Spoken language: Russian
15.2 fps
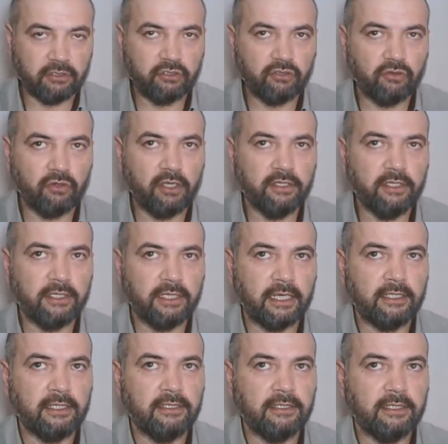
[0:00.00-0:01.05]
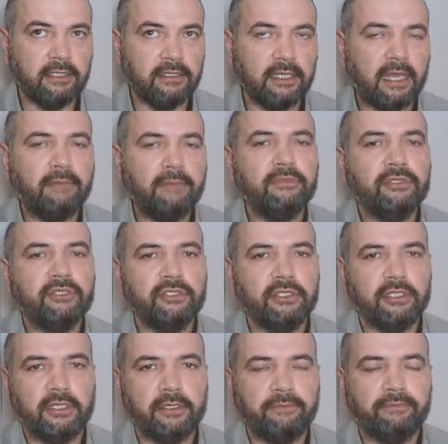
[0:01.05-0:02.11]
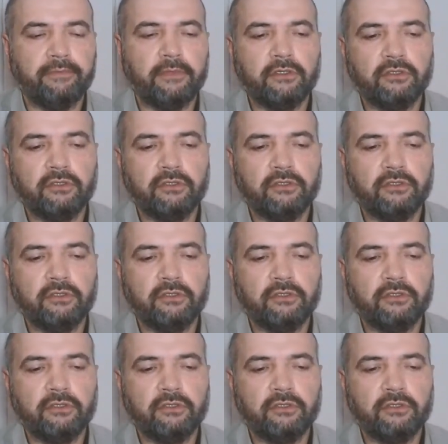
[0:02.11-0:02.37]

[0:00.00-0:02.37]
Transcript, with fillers: что они какие-то набожные,